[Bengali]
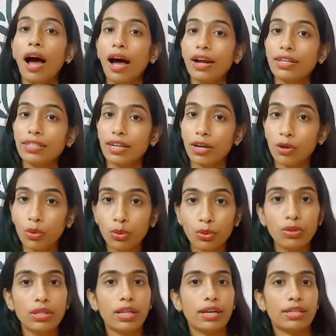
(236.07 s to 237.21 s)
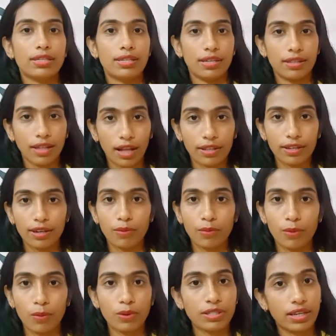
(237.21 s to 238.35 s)
আর যারা নতুন দেখছেন তাদেরকে
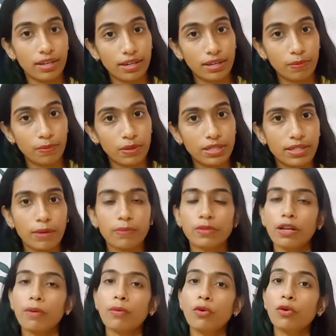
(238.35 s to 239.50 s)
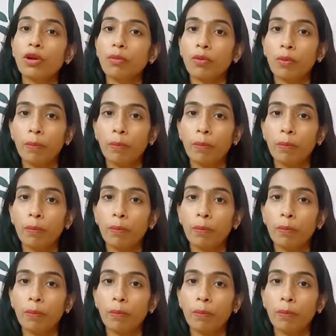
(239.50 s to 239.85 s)
বলবো চ্যানেলটা প্লিজ সাবস্ক্রাইব করুন এবং